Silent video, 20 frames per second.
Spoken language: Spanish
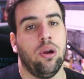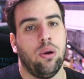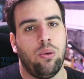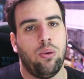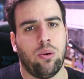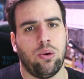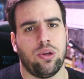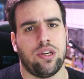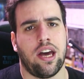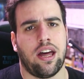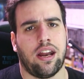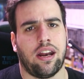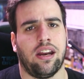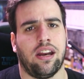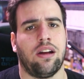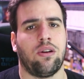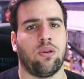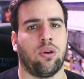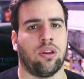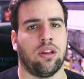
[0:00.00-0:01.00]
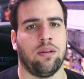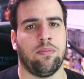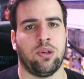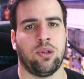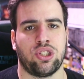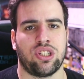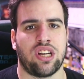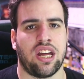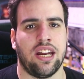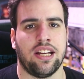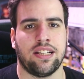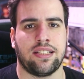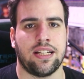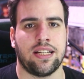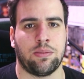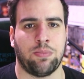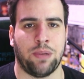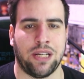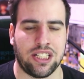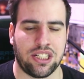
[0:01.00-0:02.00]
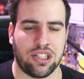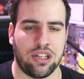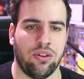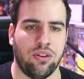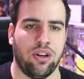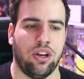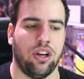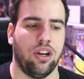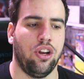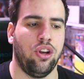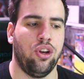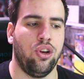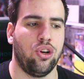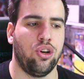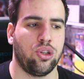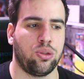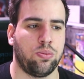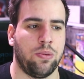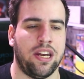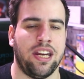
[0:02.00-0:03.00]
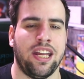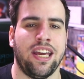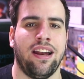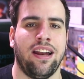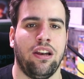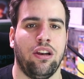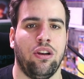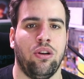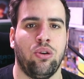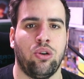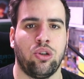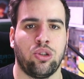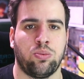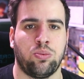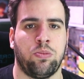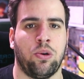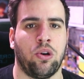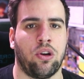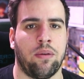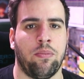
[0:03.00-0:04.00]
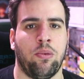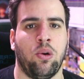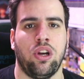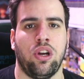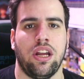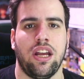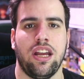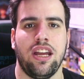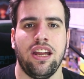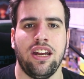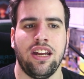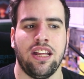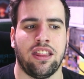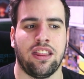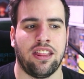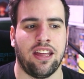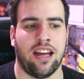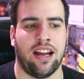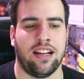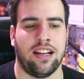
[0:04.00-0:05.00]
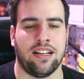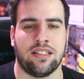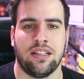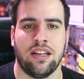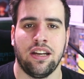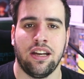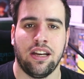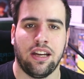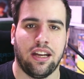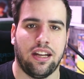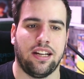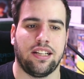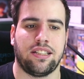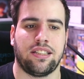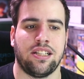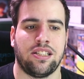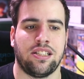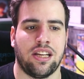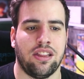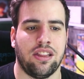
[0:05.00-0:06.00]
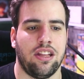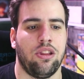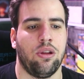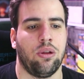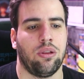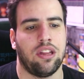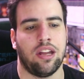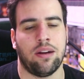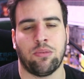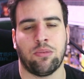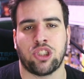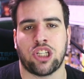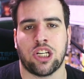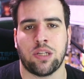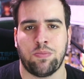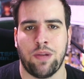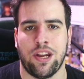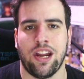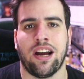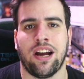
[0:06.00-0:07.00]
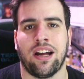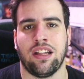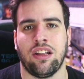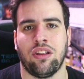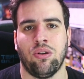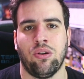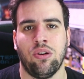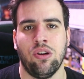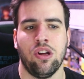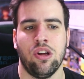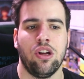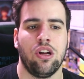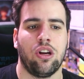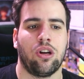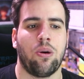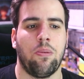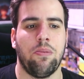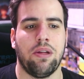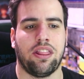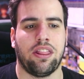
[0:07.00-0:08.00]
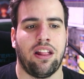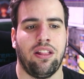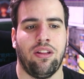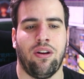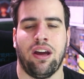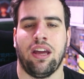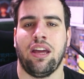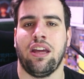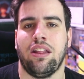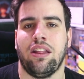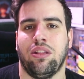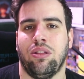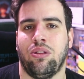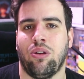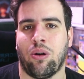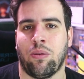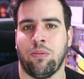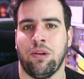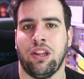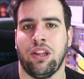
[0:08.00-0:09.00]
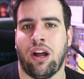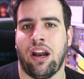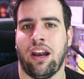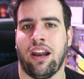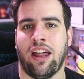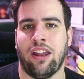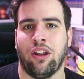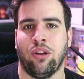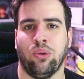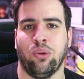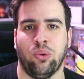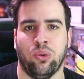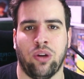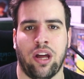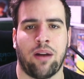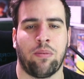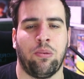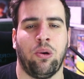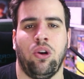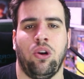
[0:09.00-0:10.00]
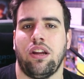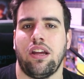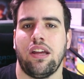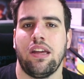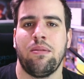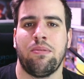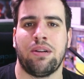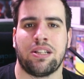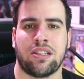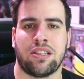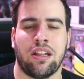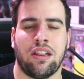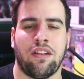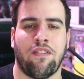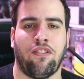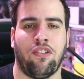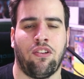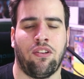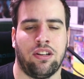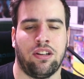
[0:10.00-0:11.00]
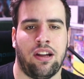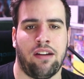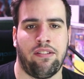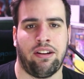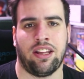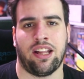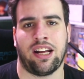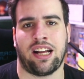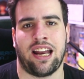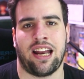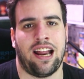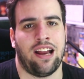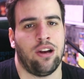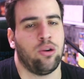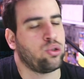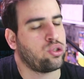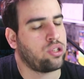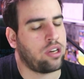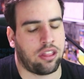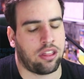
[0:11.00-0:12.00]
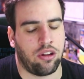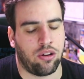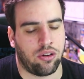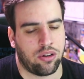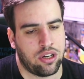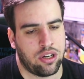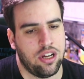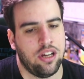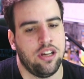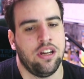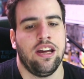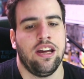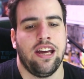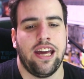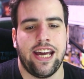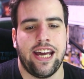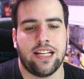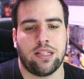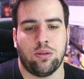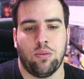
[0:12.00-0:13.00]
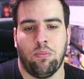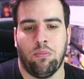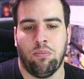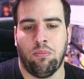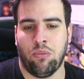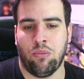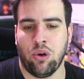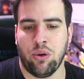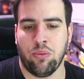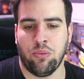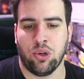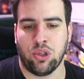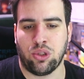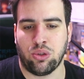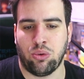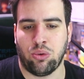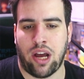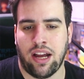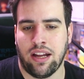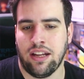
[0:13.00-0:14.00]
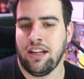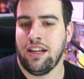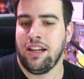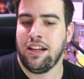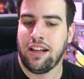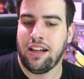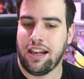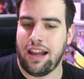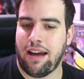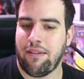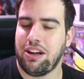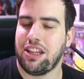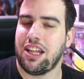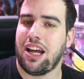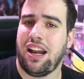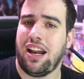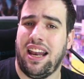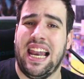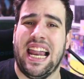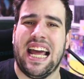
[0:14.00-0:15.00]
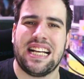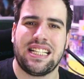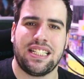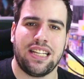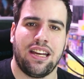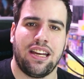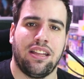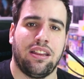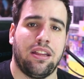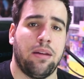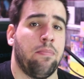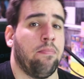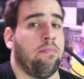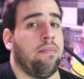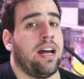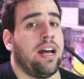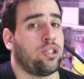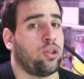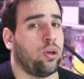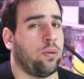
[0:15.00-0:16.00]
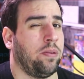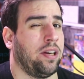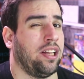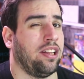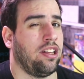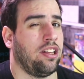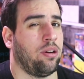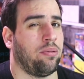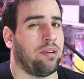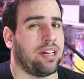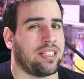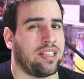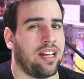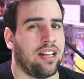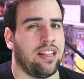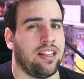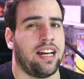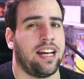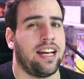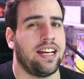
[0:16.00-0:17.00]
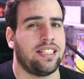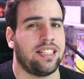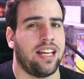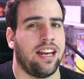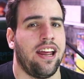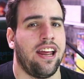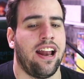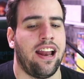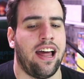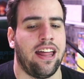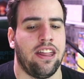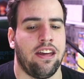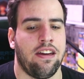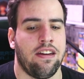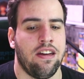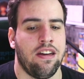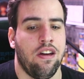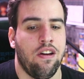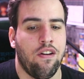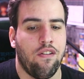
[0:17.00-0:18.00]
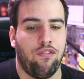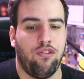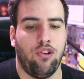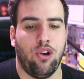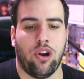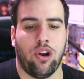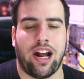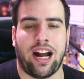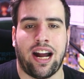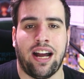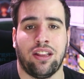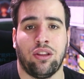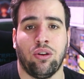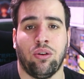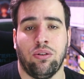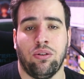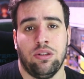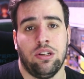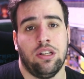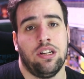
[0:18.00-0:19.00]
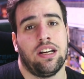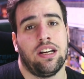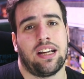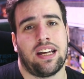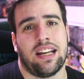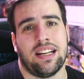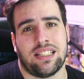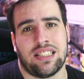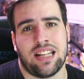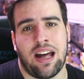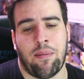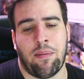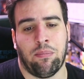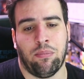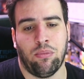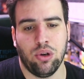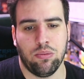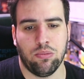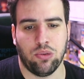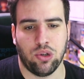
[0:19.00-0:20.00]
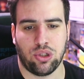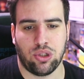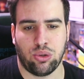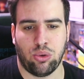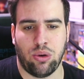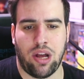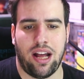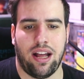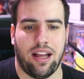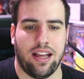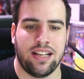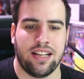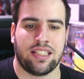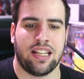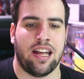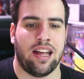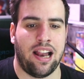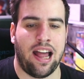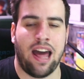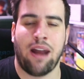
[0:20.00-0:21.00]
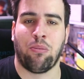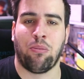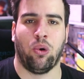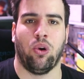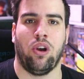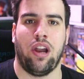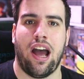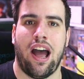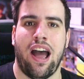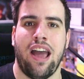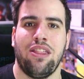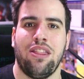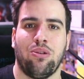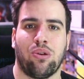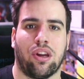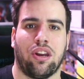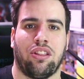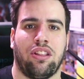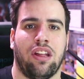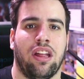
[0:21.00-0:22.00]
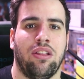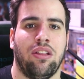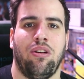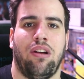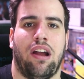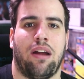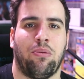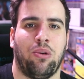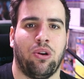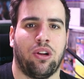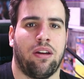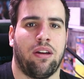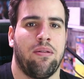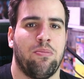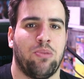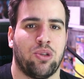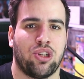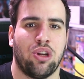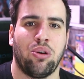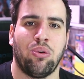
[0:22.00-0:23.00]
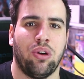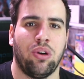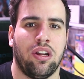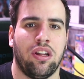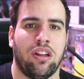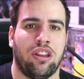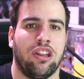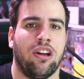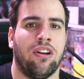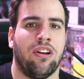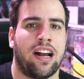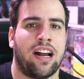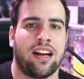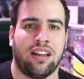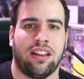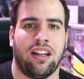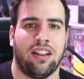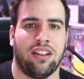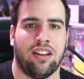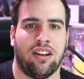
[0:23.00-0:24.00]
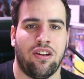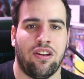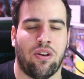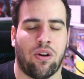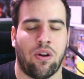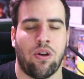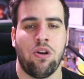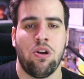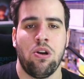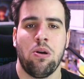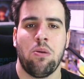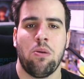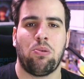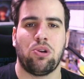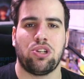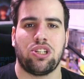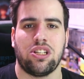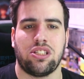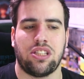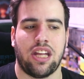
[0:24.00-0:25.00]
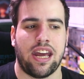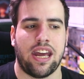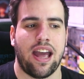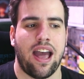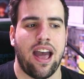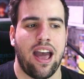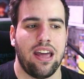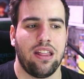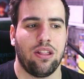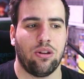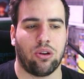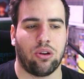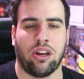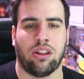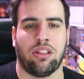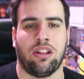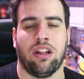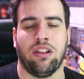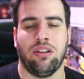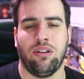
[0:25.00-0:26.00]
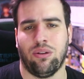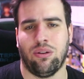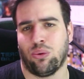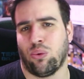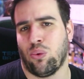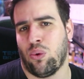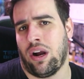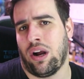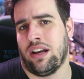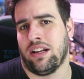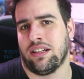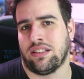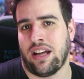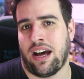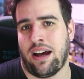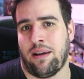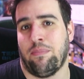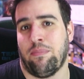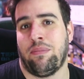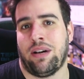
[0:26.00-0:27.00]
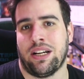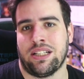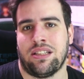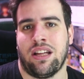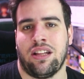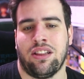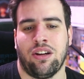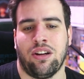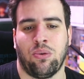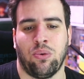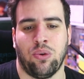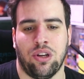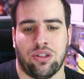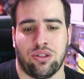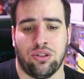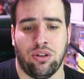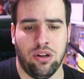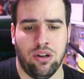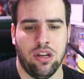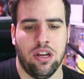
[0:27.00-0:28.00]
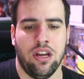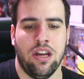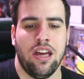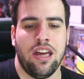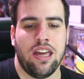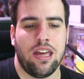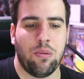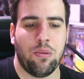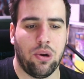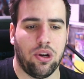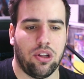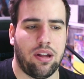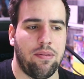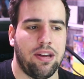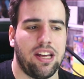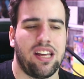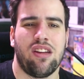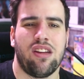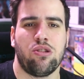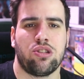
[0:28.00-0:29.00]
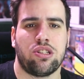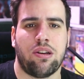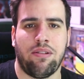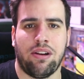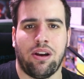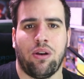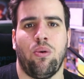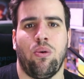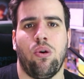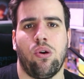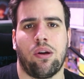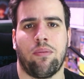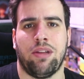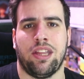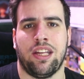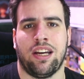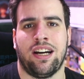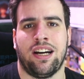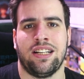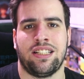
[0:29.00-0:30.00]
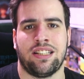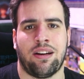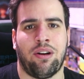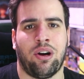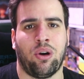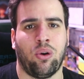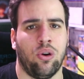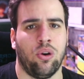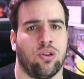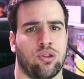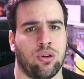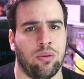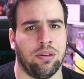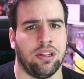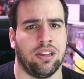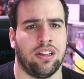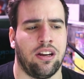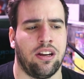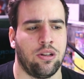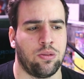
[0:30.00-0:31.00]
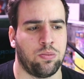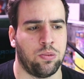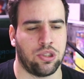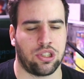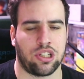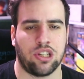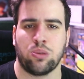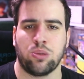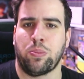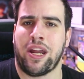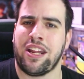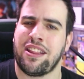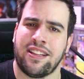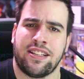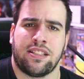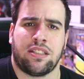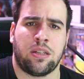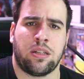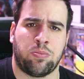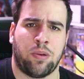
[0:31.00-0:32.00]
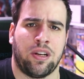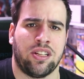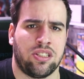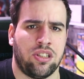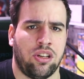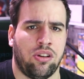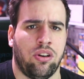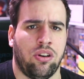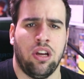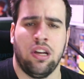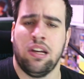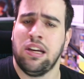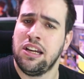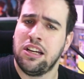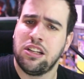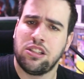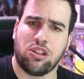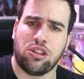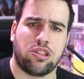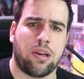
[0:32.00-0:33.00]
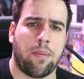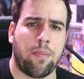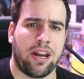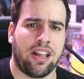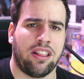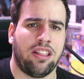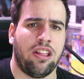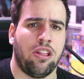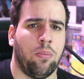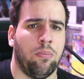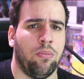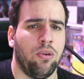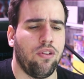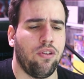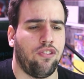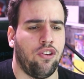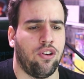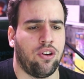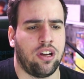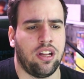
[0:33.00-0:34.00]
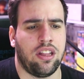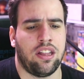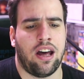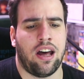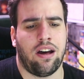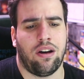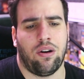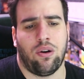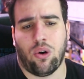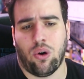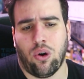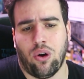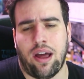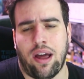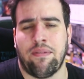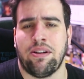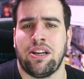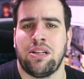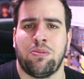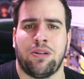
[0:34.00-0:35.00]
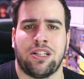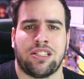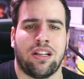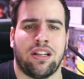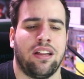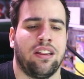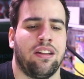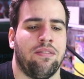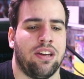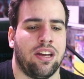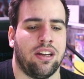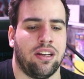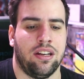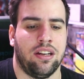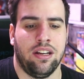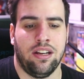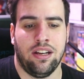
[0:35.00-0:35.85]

Luego ya recordemos que en esta expansión nos venían los Pokémon iniciales. En este sentido tenemos a Spirigatito comenzando ahí dormido al lado de un árbol y bastante flores. La verdad que la ilustración es muy muy chula. La verdad la siguiente me ha sorprendido bastante que sería la de Floragato que está muy muy chula. Este, el árbol, ha ido creciendo, el árbol que vimos en un inicio en la carta anterior, pues este ha ido creciendo, lo cual está bastante curioso. Y bueno, también quiero saber luego que me digáis abajo en los comentarios, pues qué os parece esta expansión, si os ha parecido muy flojita o la veis bastante bien.